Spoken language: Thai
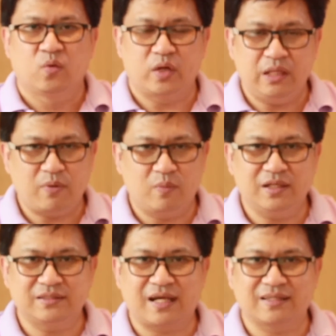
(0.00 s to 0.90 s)
วันนี้ผม
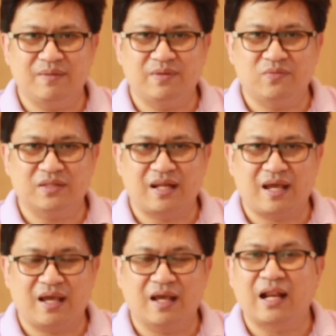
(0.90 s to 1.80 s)
เทอศักดิ์เยี่ยมกิจวัฒ
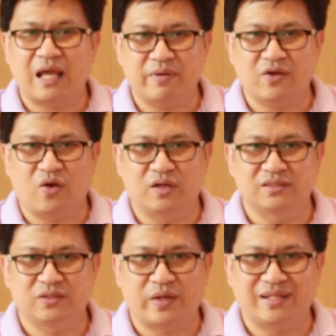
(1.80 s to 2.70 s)
นา ลาไปก่อน
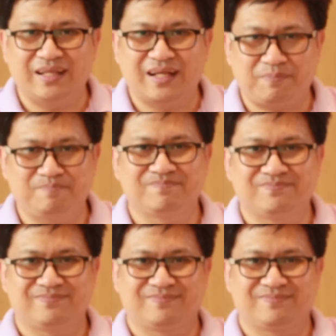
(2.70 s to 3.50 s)
สวัสดีครับ